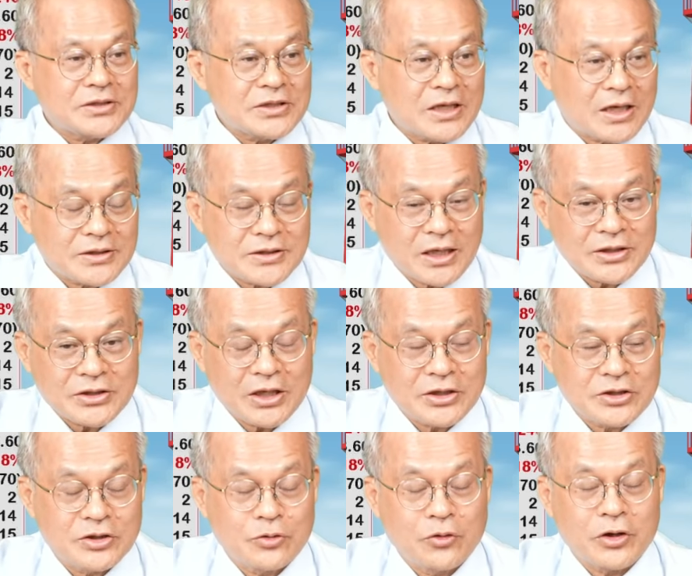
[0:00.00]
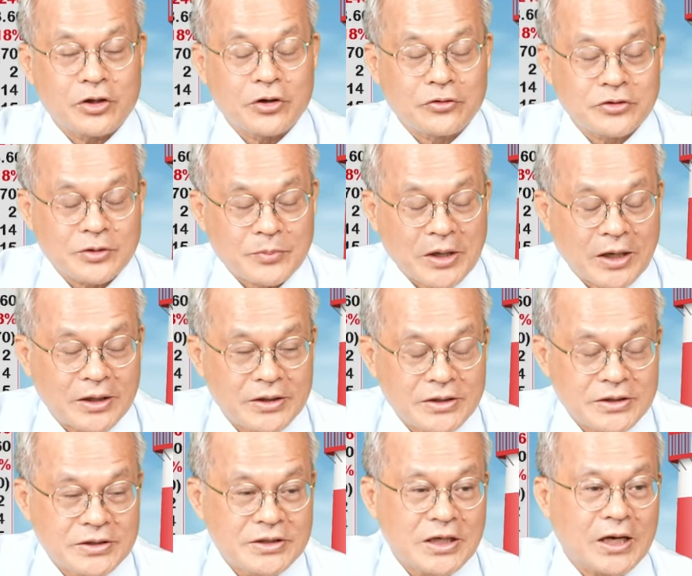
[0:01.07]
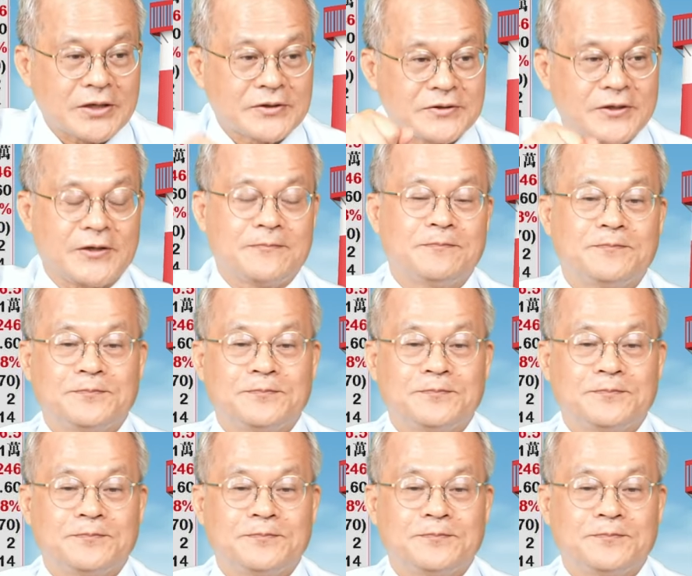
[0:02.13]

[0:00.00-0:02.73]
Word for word: 下杀下去会留怎么样下影线？